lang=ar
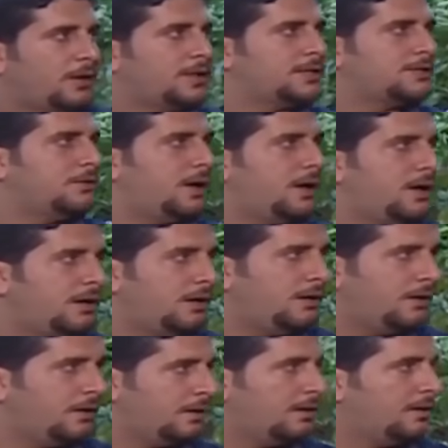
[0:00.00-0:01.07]
على السؤال
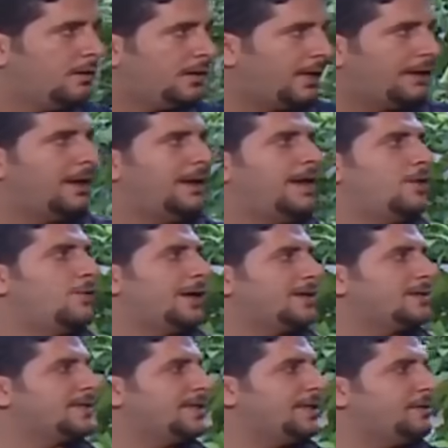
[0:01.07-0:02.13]
يعني هلا
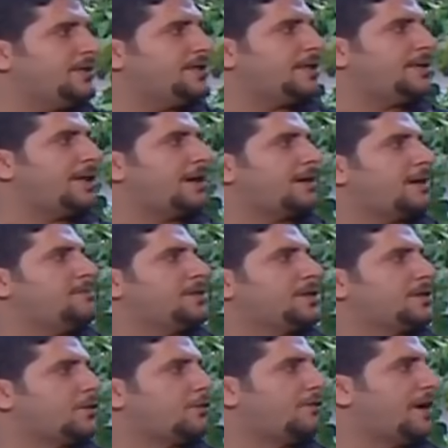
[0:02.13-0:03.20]
الولد صغير بيقدر يتحكم
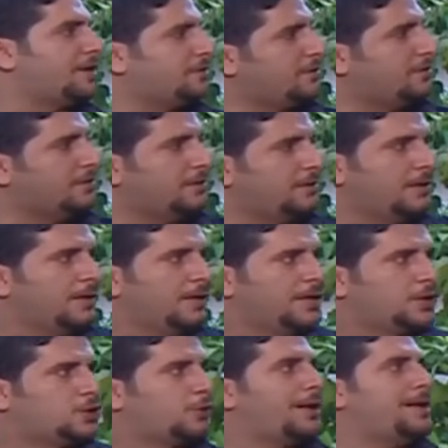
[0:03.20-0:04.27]
بتصرفاته
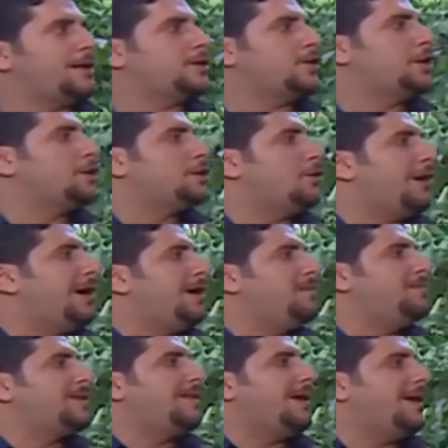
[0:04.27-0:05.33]
شو رايك تحطي له عقل
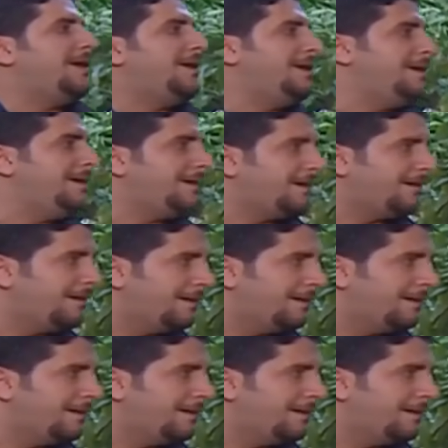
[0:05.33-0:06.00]
مثل عقلك